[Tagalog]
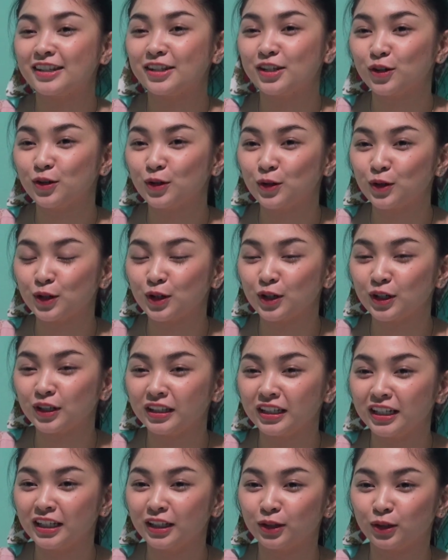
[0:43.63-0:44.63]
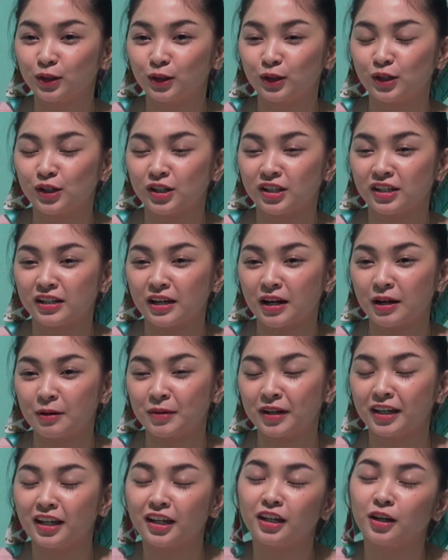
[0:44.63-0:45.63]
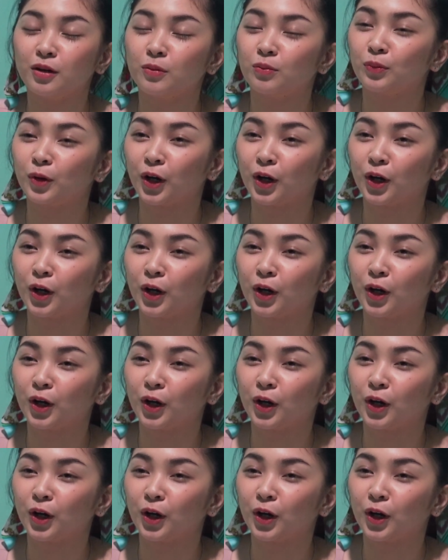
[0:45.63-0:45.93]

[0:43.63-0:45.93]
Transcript: And siguro dito sa magiging